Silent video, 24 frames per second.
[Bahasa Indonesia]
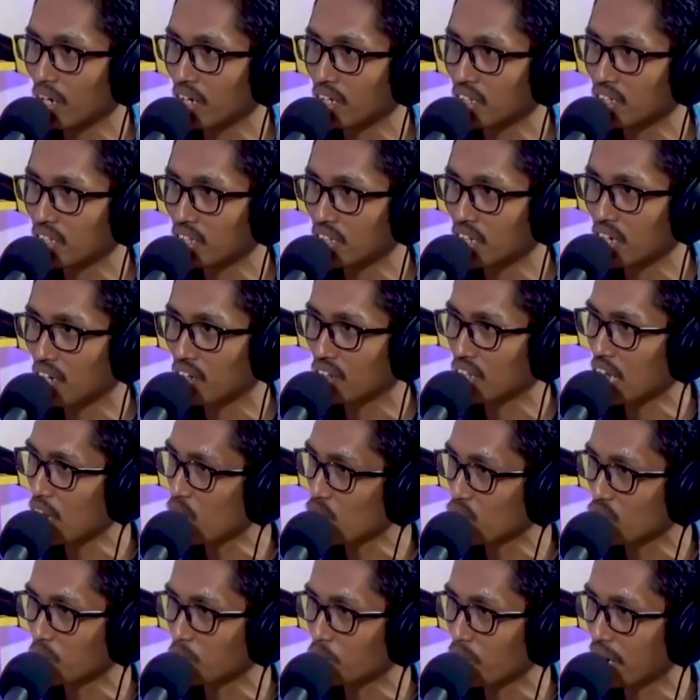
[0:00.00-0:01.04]
and tidak
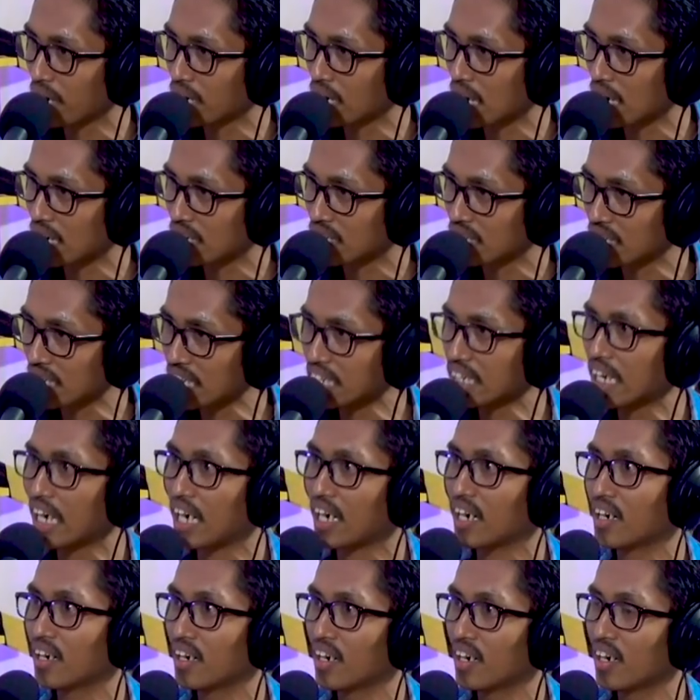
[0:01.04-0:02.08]
tahu semua and
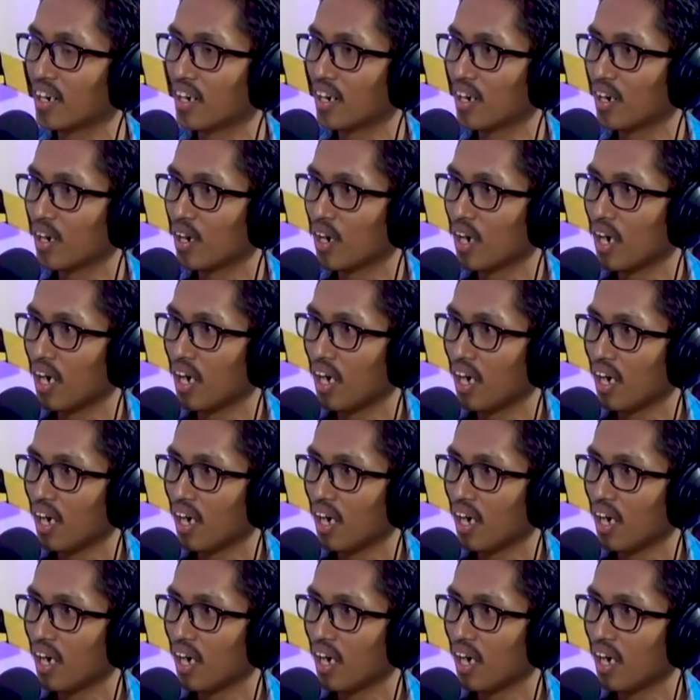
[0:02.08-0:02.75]
artinya. Yes, of